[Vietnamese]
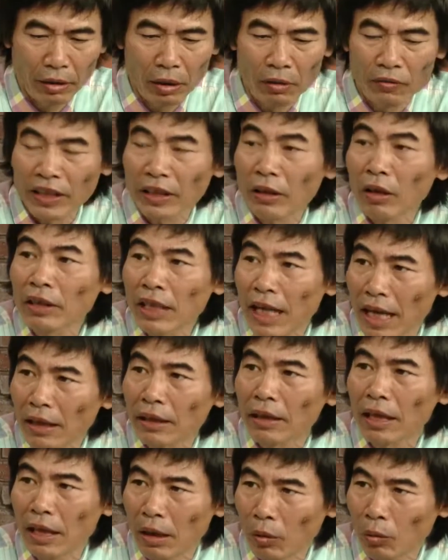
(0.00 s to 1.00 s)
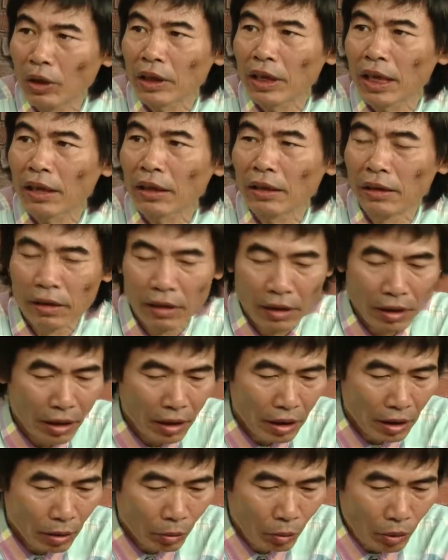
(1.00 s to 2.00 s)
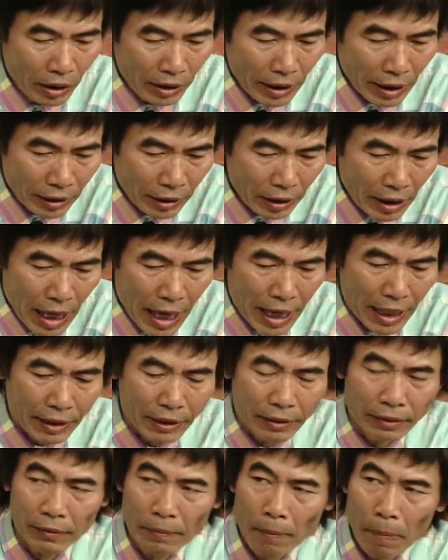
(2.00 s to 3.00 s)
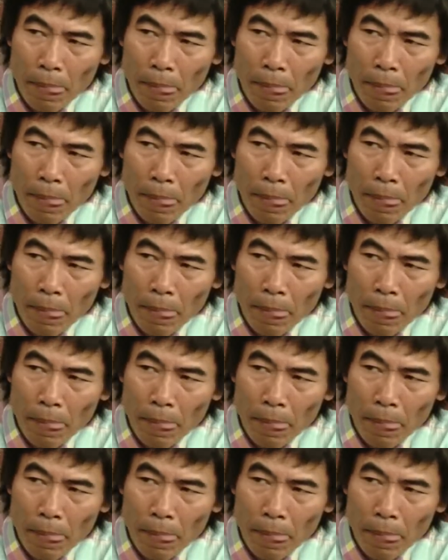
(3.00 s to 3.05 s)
nó phải rõ ràng đấy là nguyên tắc nguyên tắc thứ hai